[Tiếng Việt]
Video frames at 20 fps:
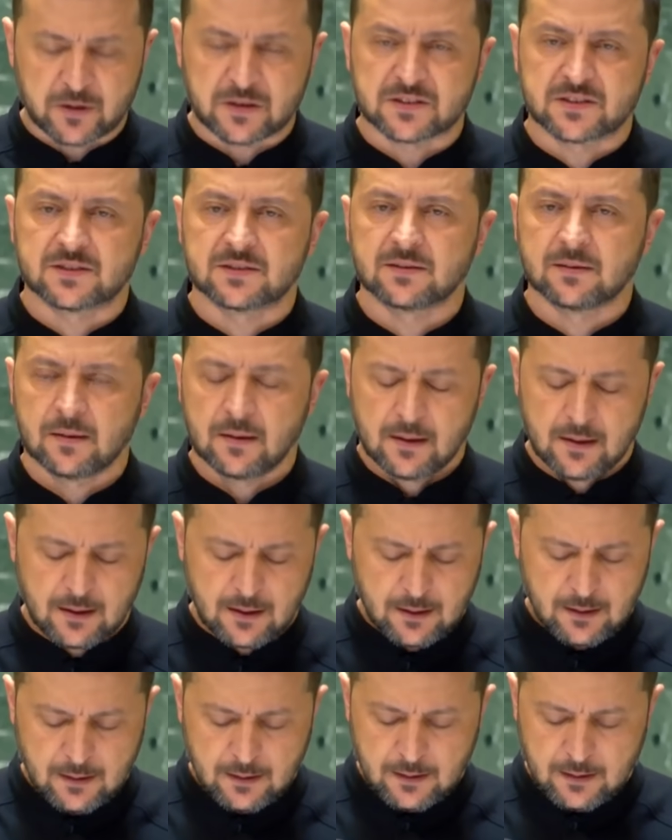bằng cách hy
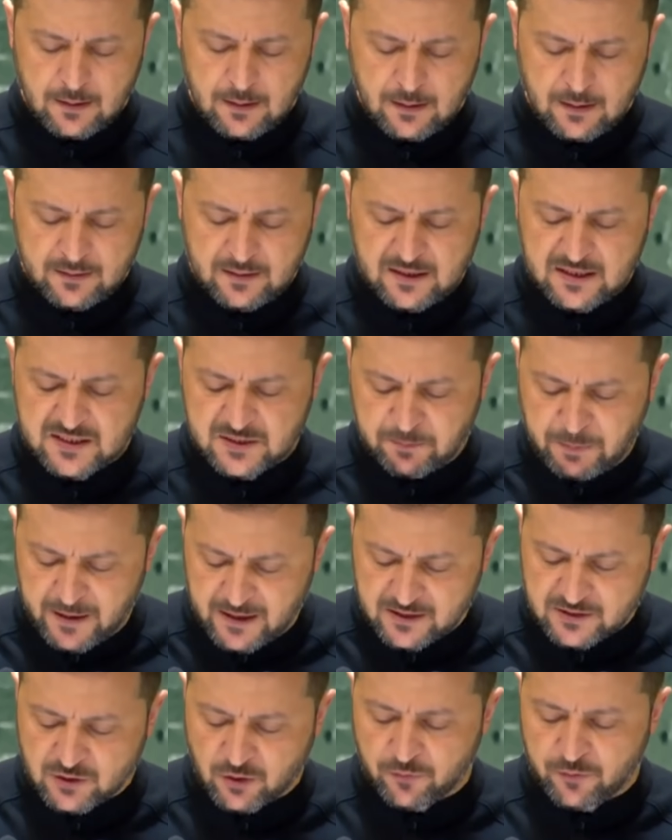sinh những nước nhỏ
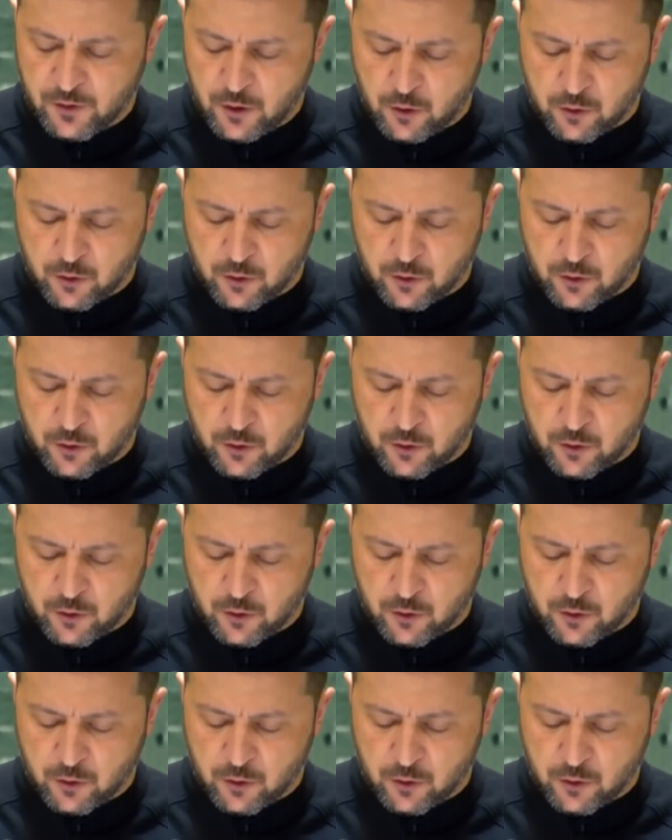hơn